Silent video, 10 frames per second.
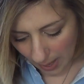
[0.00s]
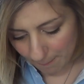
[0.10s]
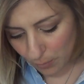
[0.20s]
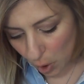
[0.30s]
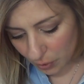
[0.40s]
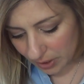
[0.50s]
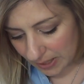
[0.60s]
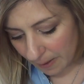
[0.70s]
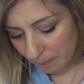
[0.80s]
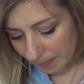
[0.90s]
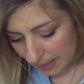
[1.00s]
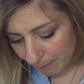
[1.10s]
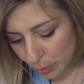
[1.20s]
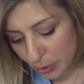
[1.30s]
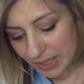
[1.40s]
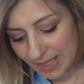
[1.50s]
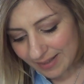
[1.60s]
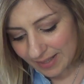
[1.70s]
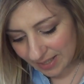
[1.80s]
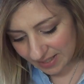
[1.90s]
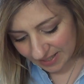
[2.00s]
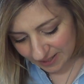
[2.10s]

a borchie borchiettine